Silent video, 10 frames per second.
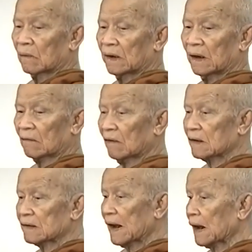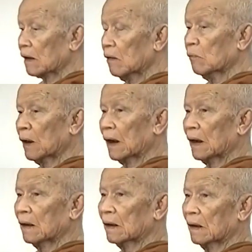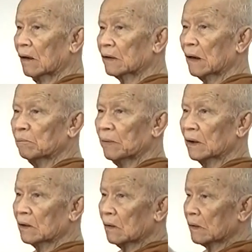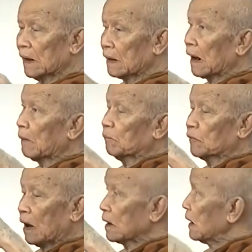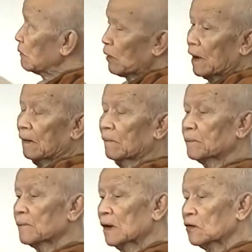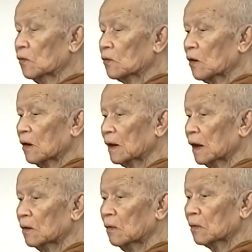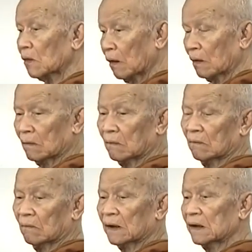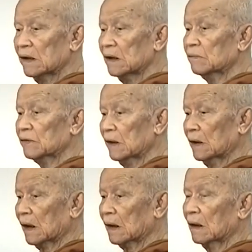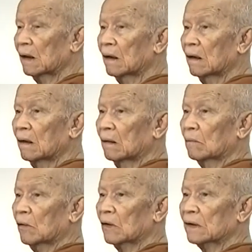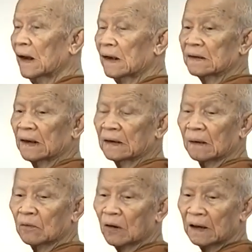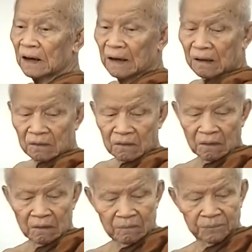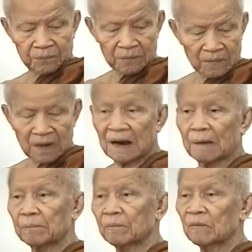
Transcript: เรียกว่าแทรกเข้ามา เราจำเป็นต้องเลยกลับจากนี้ไป สงเคราะห์ทางโน้นก่อนวันที่ยี่สี่นั้นพอเทศเสร็จเรียบร้อยแล้วก็กลับ